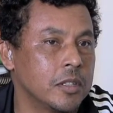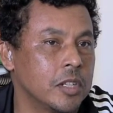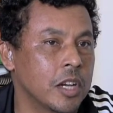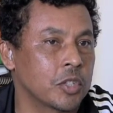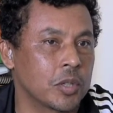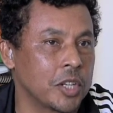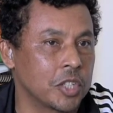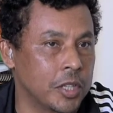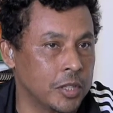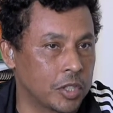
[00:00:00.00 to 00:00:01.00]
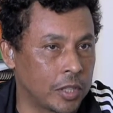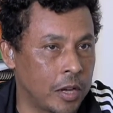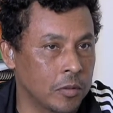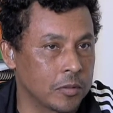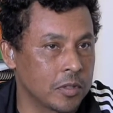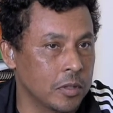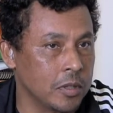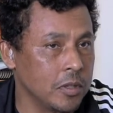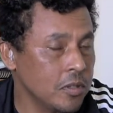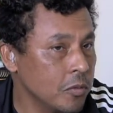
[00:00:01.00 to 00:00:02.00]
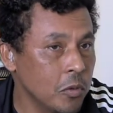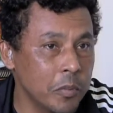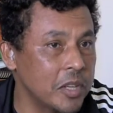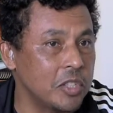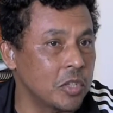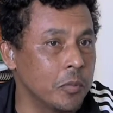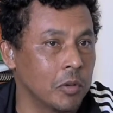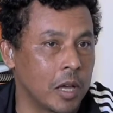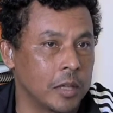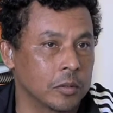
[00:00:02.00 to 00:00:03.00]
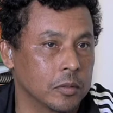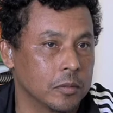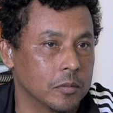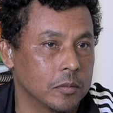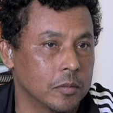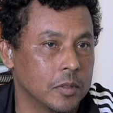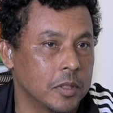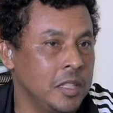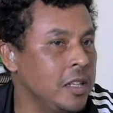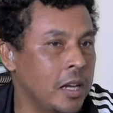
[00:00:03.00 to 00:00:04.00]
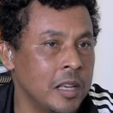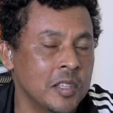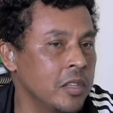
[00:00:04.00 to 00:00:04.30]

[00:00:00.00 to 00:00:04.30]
de ajudar a gente e tal. Só que eles não compreendiam o meu lado. E em casa